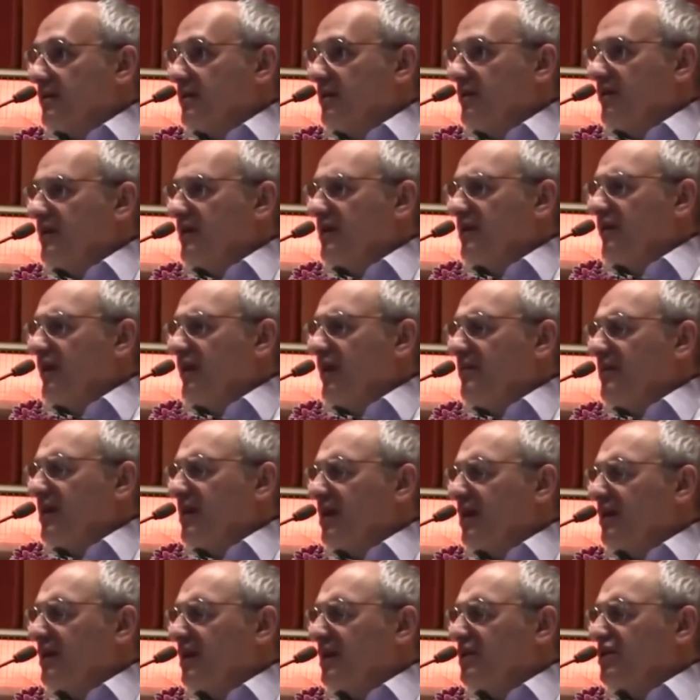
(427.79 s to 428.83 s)
И в это
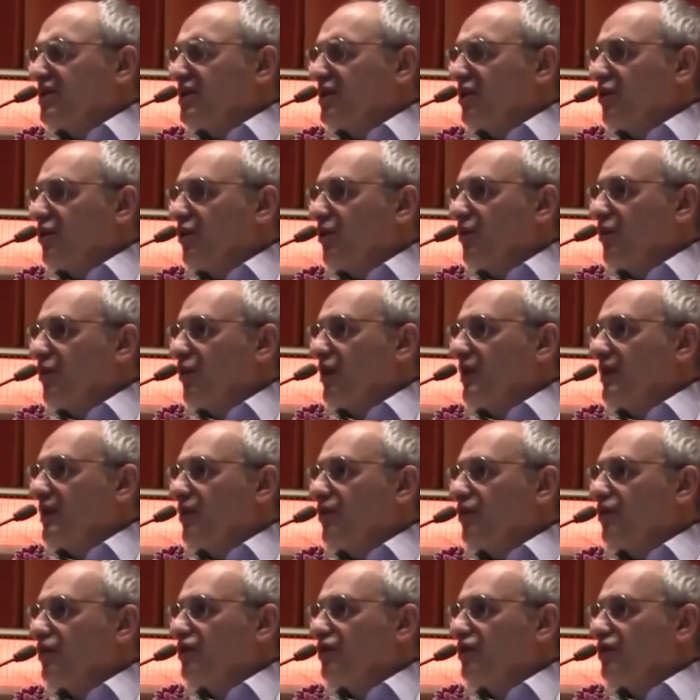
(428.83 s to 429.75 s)
время, когда человеку больно,